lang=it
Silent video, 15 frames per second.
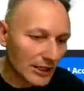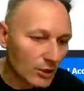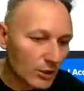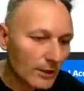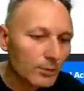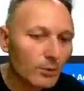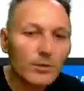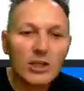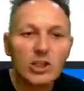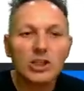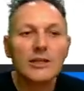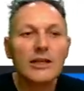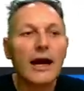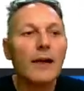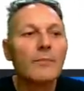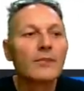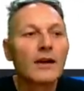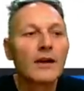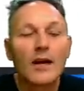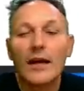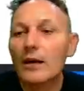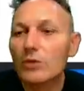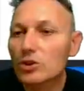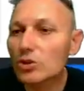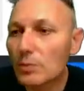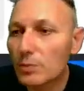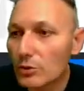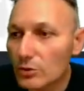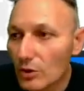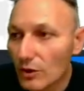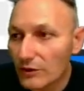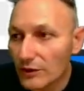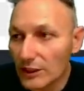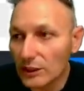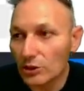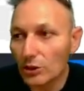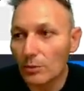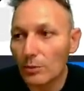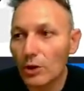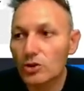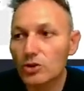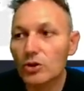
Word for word: con la pubblicità e a questo punto ho finito posso